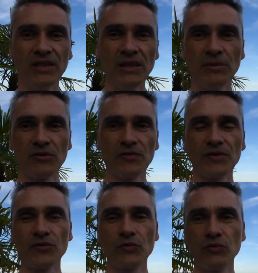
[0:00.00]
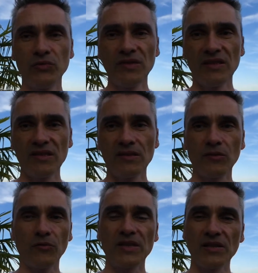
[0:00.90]
immer zu versuchen, das ist das
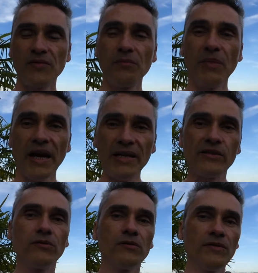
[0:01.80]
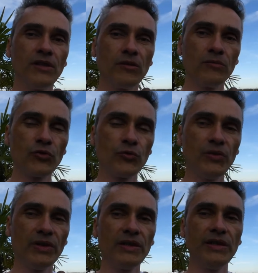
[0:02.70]
auch, was ich für meine Kunden wiederum tue,